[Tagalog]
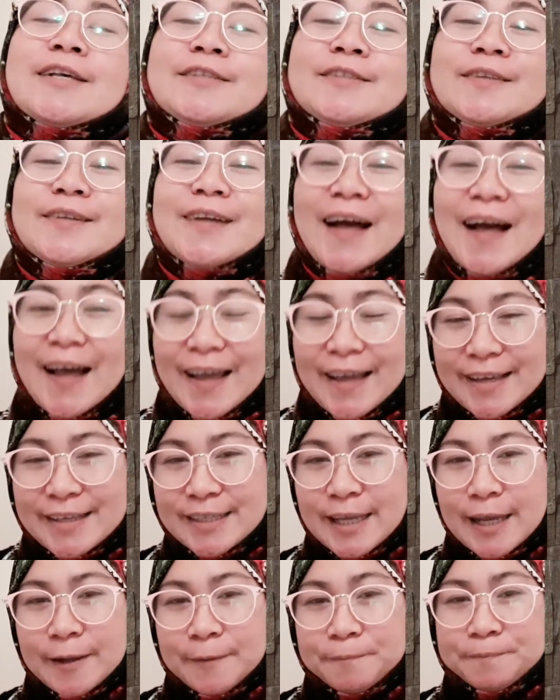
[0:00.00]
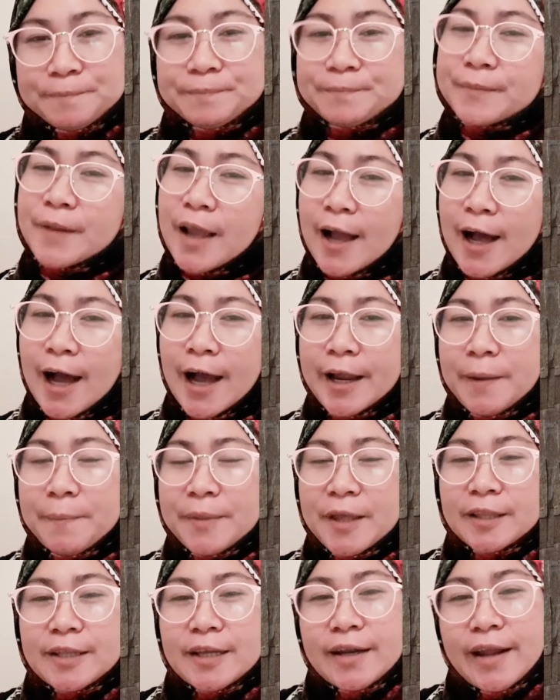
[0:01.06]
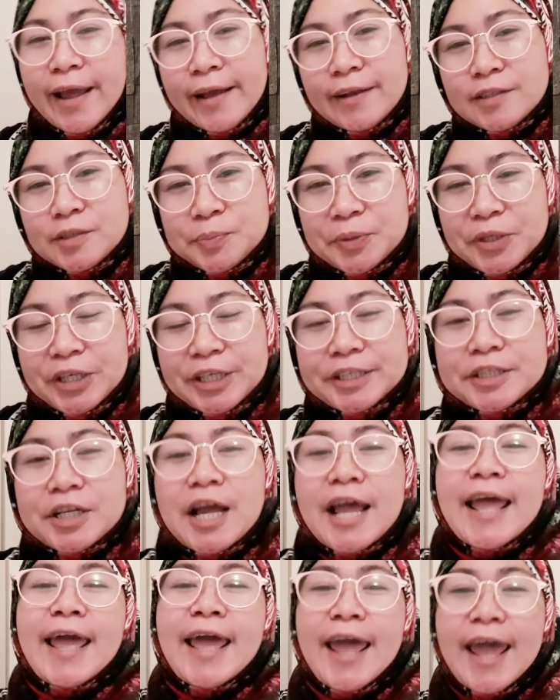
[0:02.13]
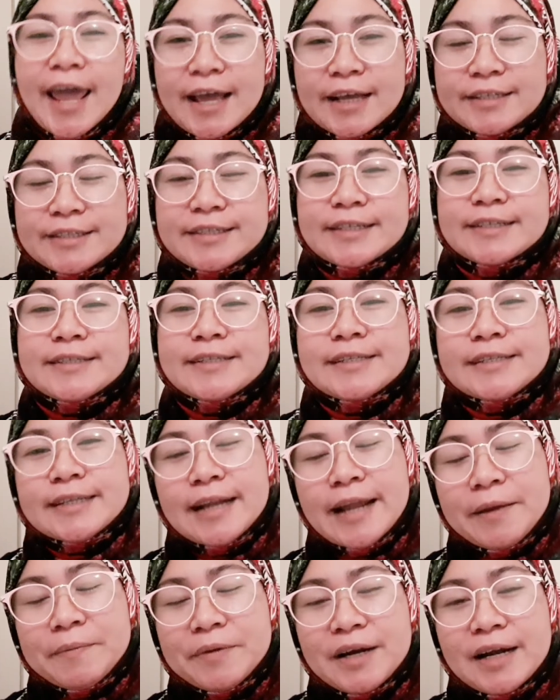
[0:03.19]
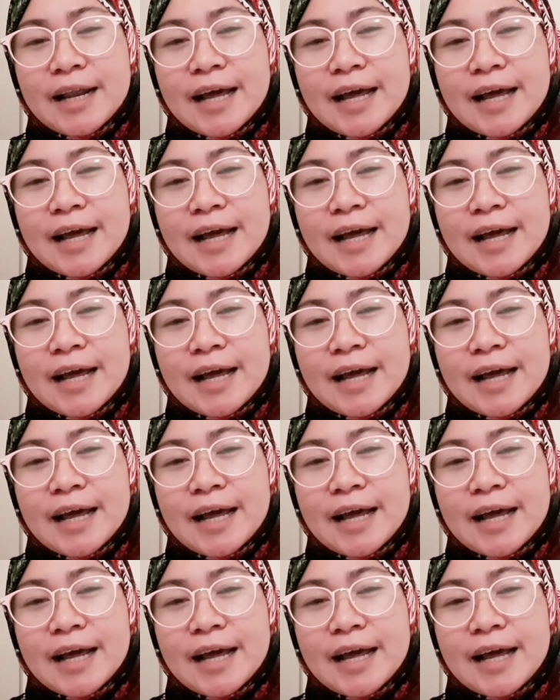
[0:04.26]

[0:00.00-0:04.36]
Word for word: So guys, I am not an expert And disclaimer